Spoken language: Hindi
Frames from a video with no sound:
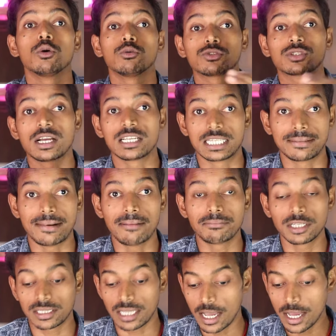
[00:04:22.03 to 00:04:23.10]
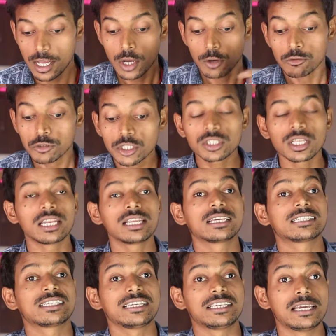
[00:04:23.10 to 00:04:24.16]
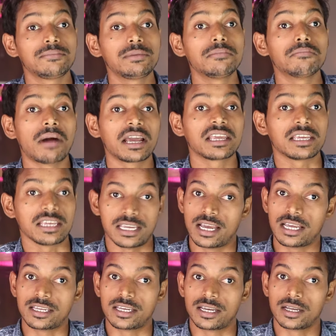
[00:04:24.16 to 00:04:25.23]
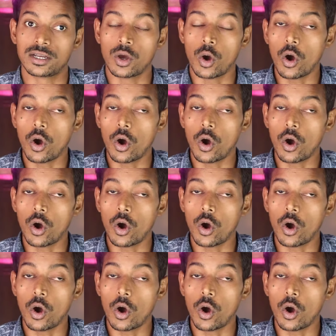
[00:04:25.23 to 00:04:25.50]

उसका जवाब देता है उसी तरीके से ये भी माई एआई है